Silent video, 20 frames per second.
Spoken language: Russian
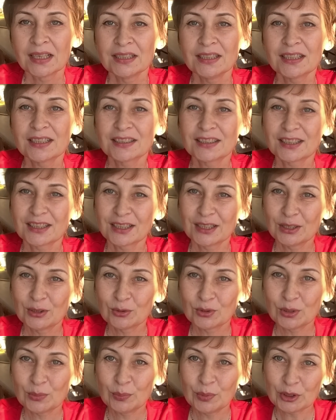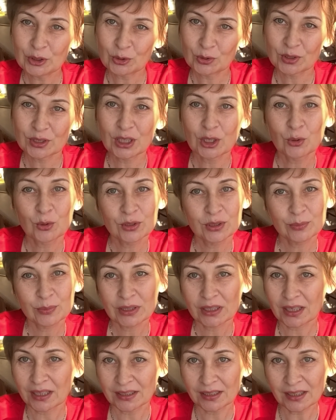Некоторые люди пишут, заходим
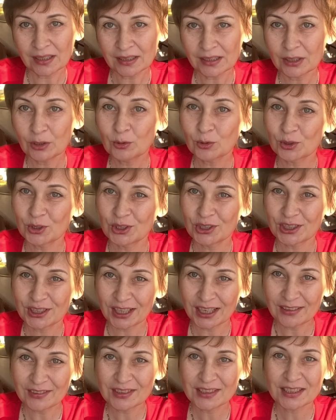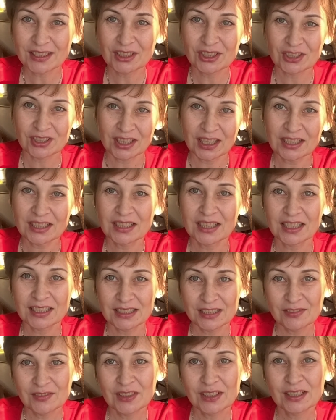на канал и очень нравится читать
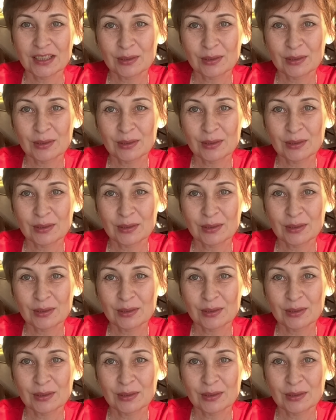негативные